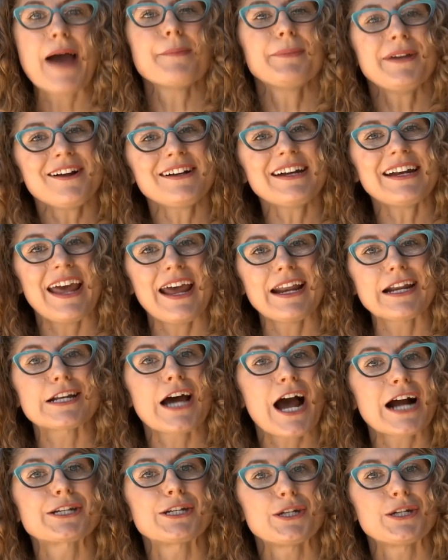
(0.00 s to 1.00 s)
kullanıyorum.
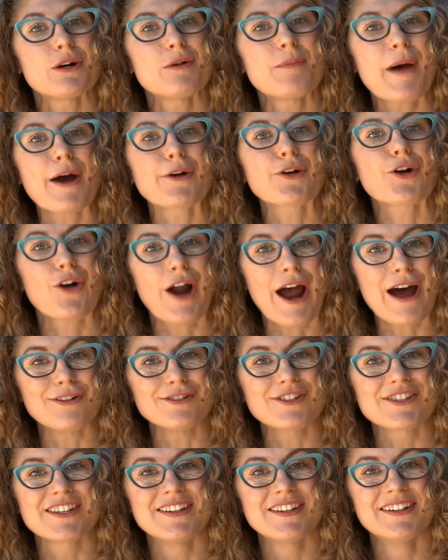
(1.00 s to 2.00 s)
Bugün sizlerle
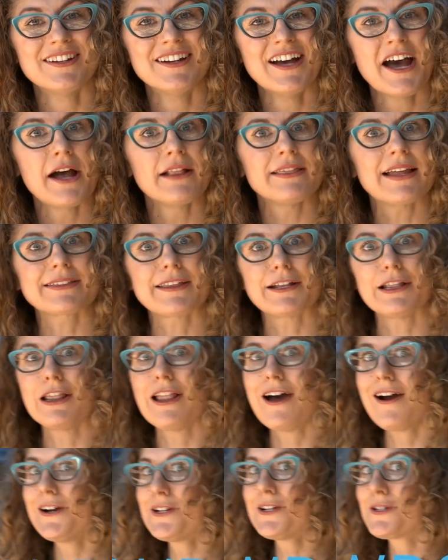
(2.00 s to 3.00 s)
topluluklar hakkında
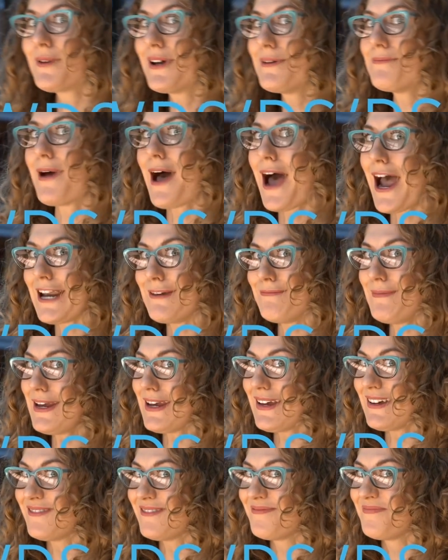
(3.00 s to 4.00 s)
konuşacağız.
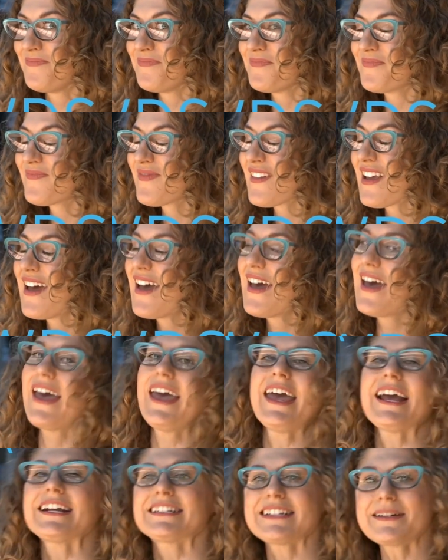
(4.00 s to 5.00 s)
Mesela şu anda arkamda
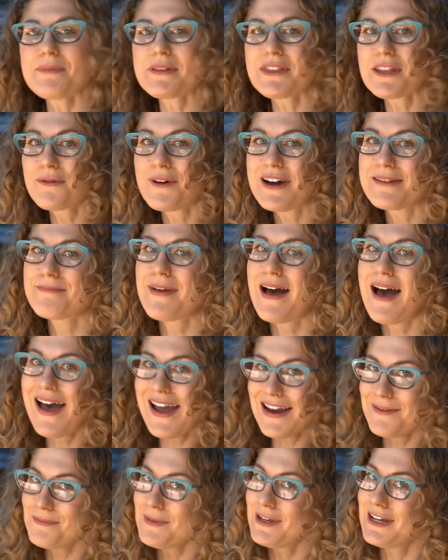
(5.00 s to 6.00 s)
gördüğünüz gibi.
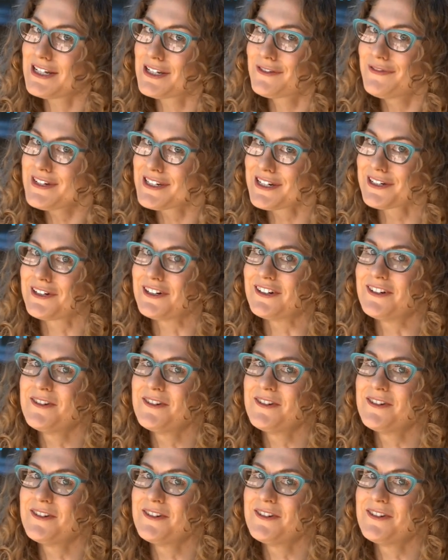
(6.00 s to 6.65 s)
Tabii arkamda